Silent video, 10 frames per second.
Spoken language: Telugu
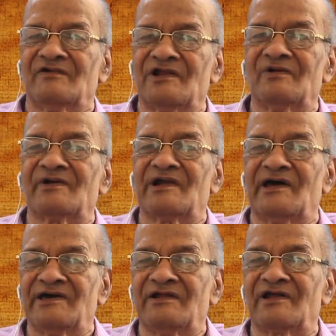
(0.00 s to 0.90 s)
వల్లువారు
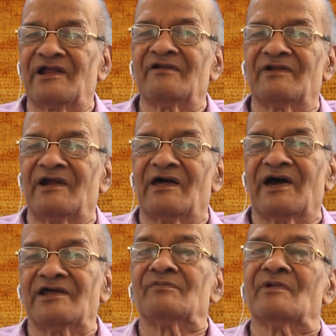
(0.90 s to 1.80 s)
నాయనవారు అని ఉన్నాడు
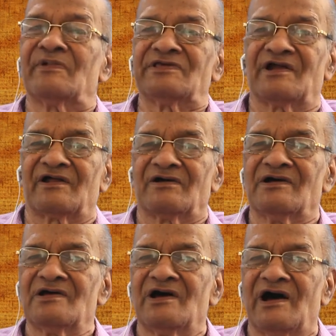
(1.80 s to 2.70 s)
ఆయన పంపించినారు
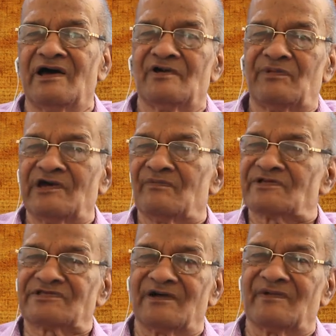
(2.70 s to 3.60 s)
ఆయనపై ఆ
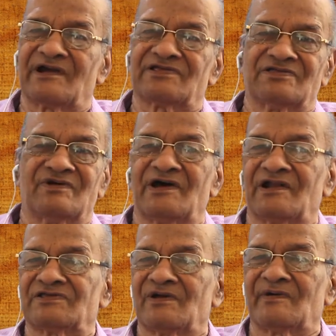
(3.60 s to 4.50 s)
పుస్తకం అక్కడ
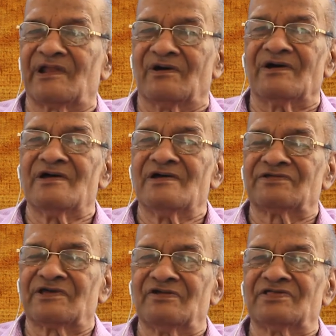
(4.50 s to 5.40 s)
చదివినారు ఆ సభలో
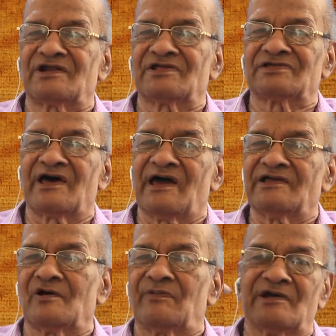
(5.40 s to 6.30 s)
చదివిన తర్వాత
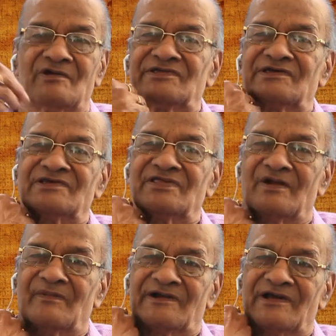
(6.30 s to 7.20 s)
ఆయన పేరు వచ్చేసింది
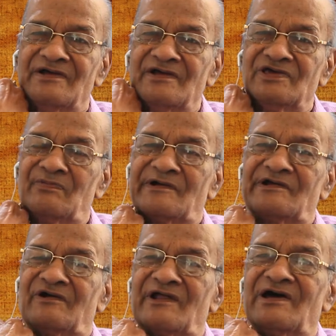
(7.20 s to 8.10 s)
అనమాట
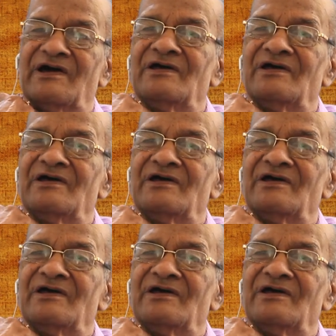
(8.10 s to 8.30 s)
ఇప్పటికి కూడా